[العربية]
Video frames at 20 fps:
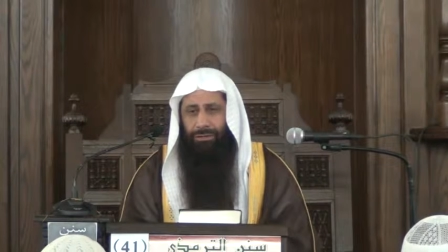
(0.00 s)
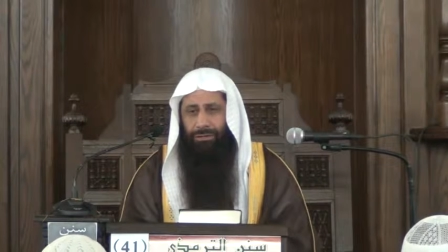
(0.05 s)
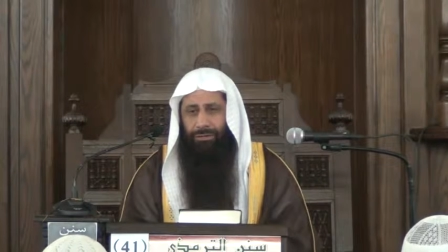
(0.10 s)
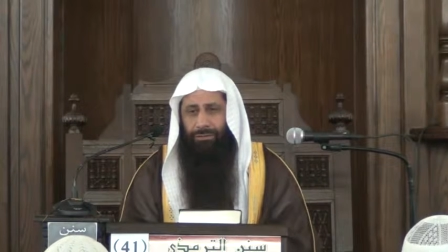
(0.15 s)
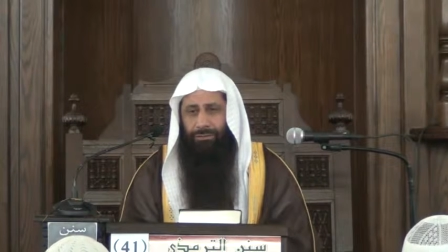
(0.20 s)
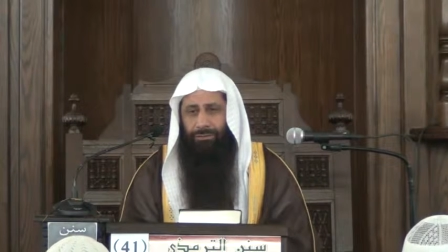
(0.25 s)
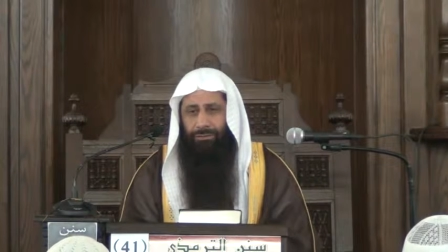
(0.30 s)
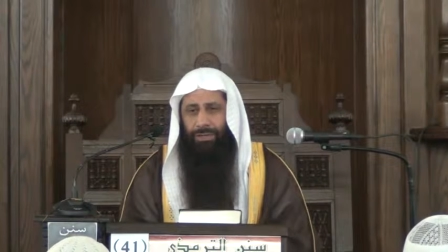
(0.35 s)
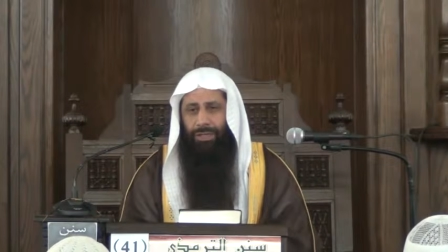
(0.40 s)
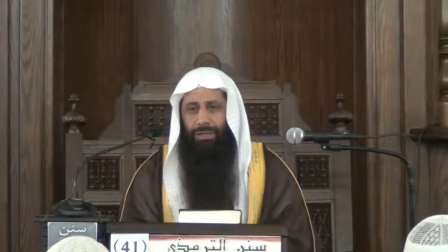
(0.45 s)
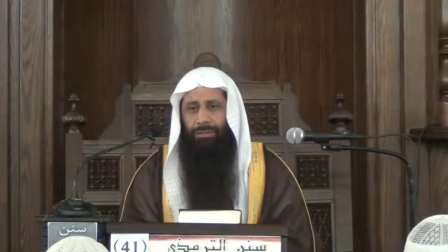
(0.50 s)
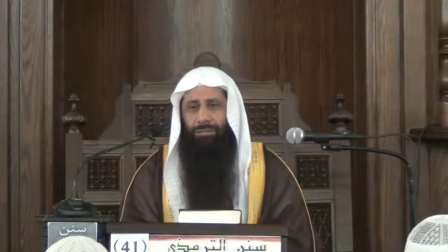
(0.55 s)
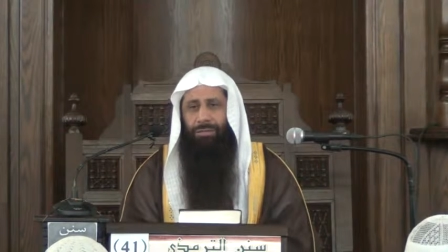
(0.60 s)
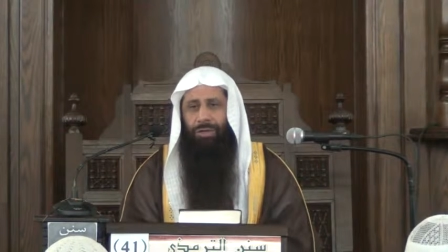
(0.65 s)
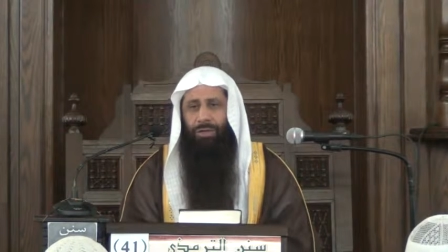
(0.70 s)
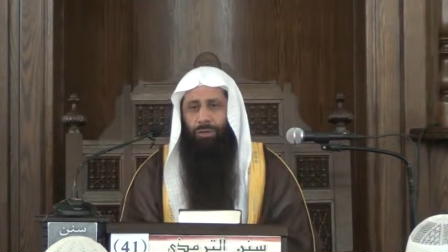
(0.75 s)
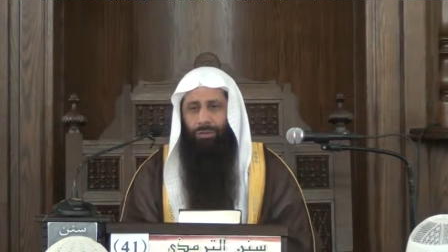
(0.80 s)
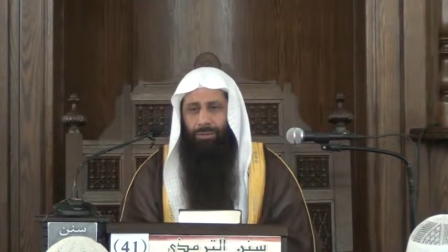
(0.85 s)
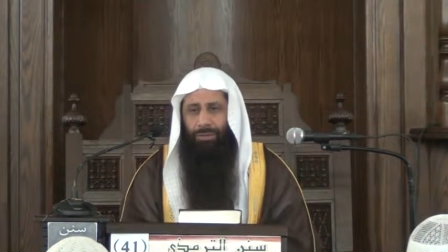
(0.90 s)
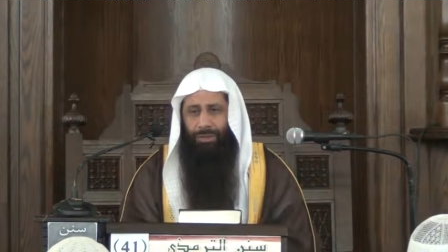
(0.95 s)
فلما
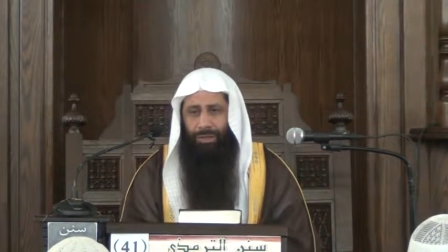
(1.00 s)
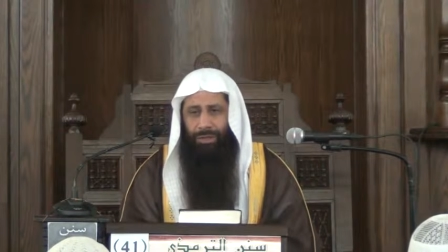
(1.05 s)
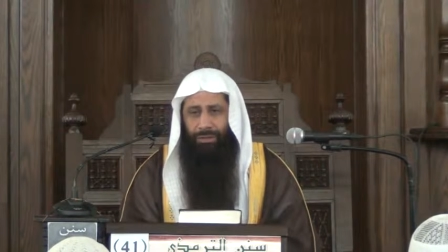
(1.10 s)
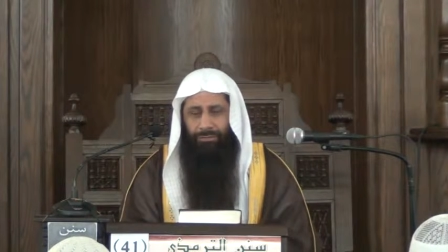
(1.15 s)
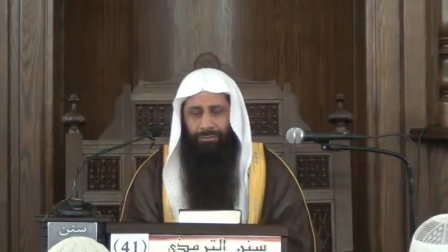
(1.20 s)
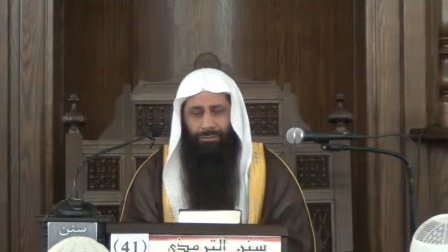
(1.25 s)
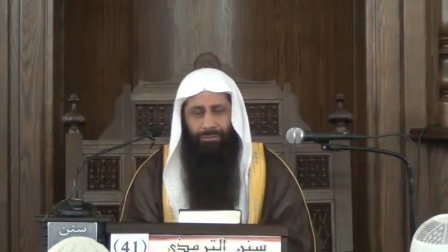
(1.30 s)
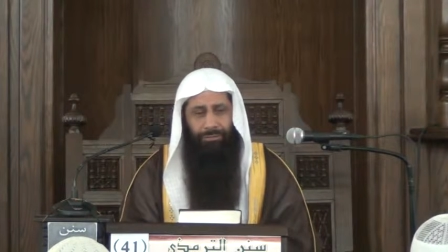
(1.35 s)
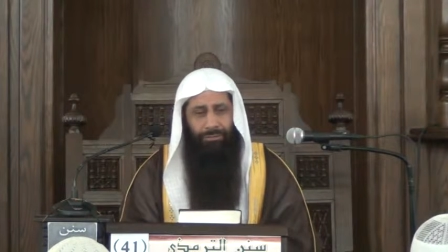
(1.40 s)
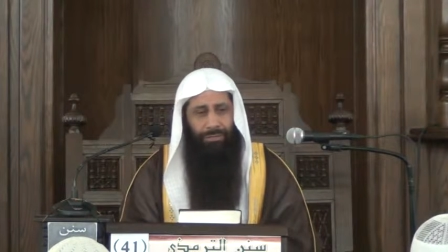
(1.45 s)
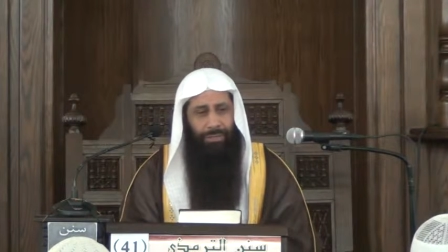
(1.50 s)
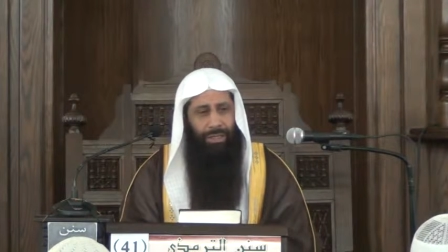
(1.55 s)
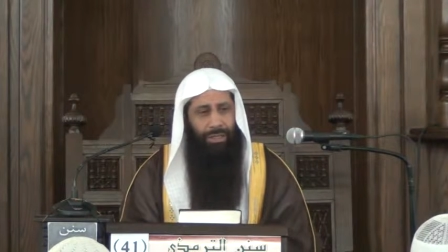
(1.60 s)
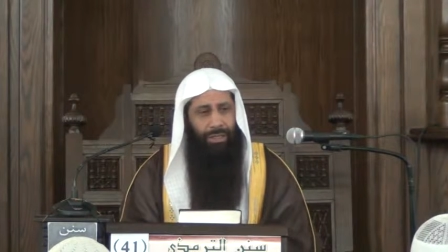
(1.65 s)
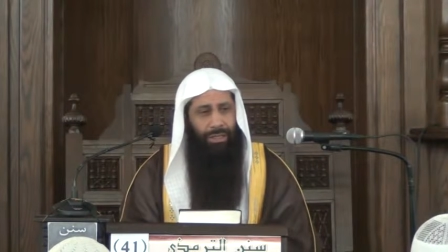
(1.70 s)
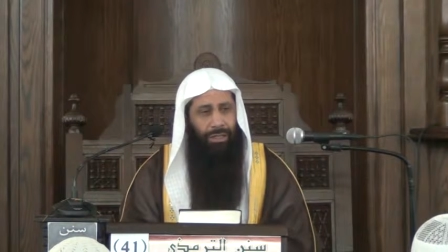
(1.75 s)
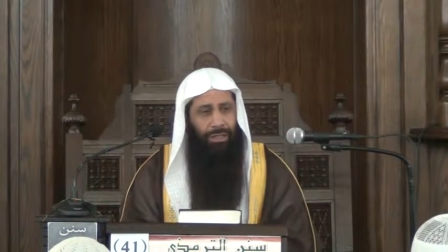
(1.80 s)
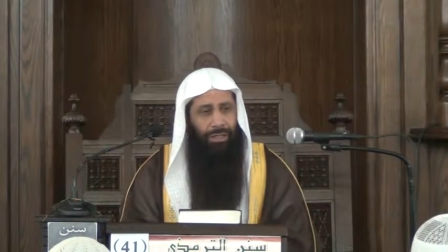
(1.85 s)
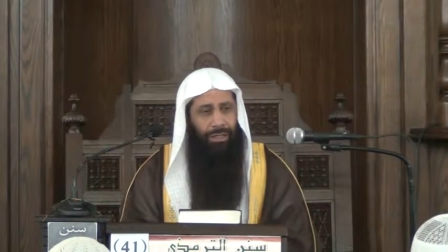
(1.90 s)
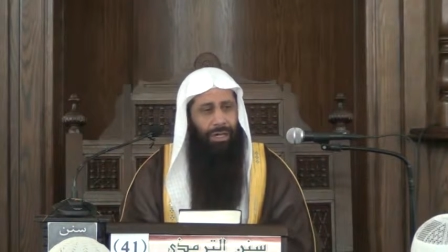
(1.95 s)
قبض
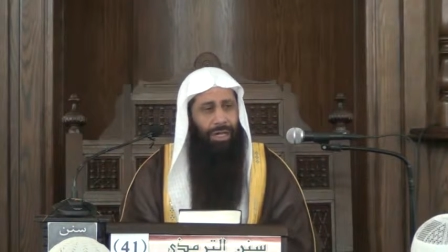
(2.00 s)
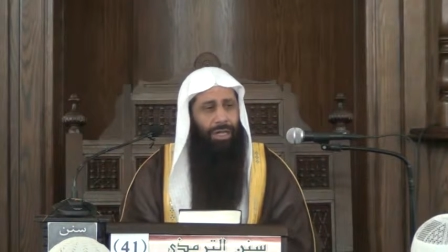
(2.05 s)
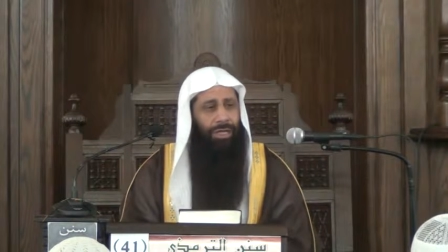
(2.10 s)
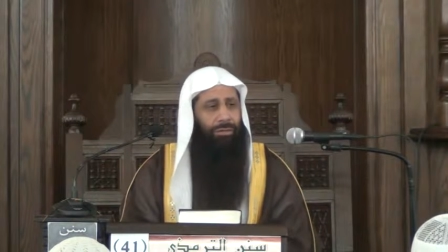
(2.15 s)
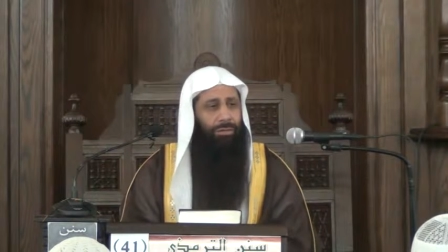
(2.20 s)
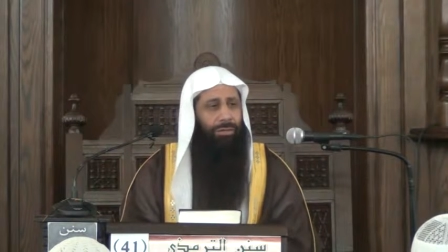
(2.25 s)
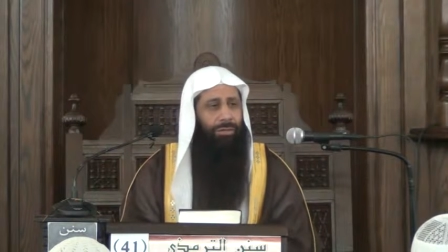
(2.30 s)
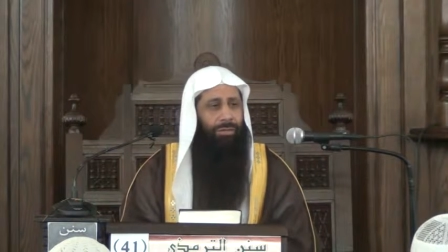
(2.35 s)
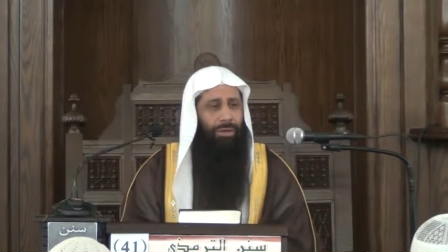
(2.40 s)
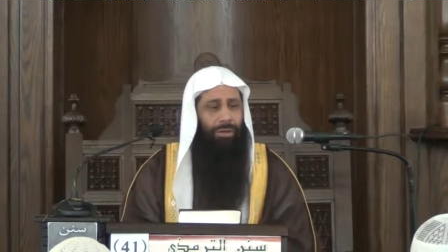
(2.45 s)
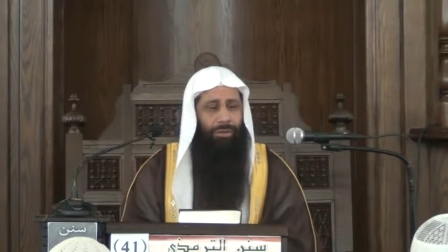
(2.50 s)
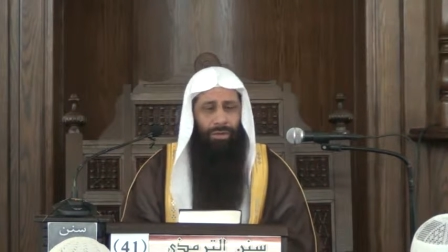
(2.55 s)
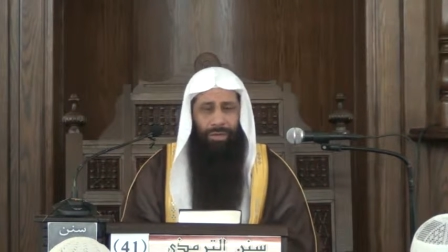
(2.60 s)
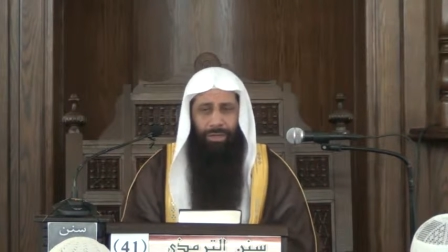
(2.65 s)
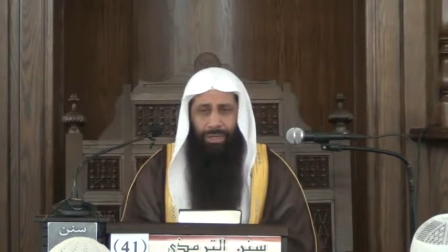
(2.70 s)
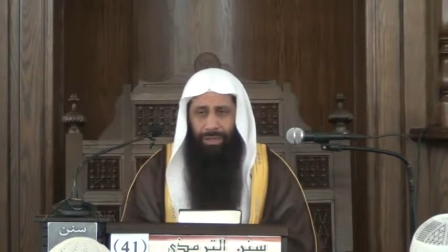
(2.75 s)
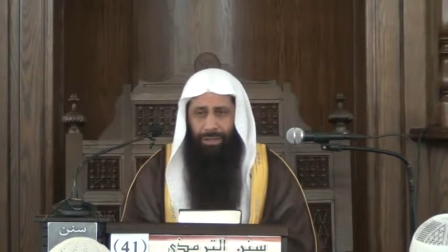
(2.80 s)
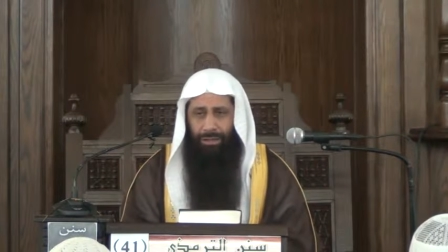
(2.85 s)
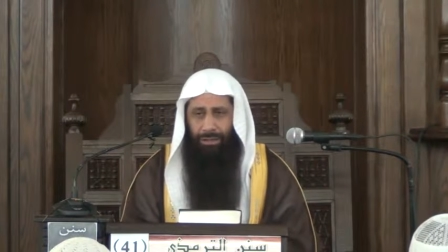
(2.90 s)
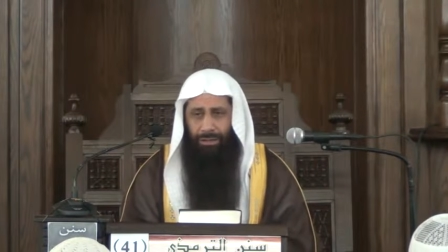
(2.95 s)
غالبهم روى
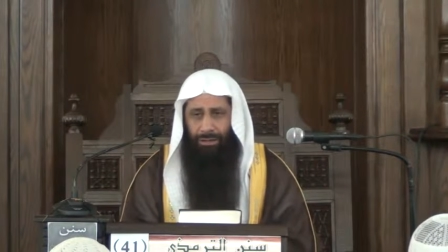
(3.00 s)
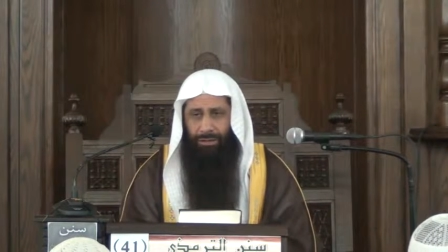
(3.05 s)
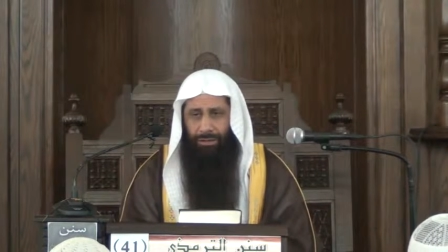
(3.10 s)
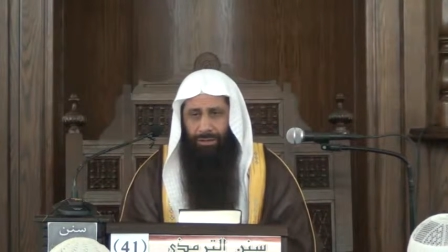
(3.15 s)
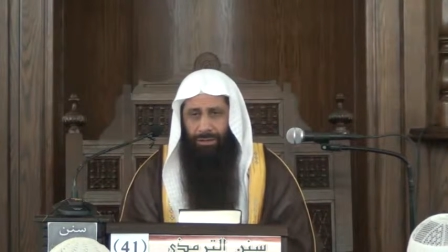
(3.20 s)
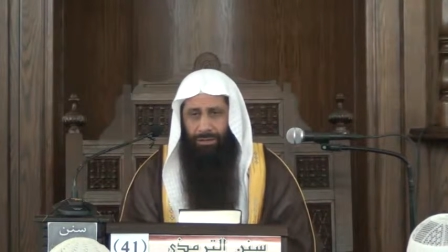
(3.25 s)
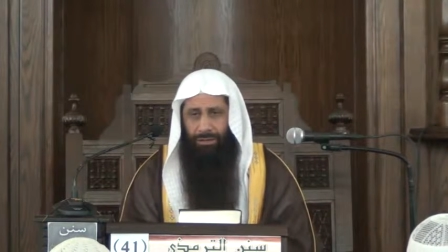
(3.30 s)
ذلك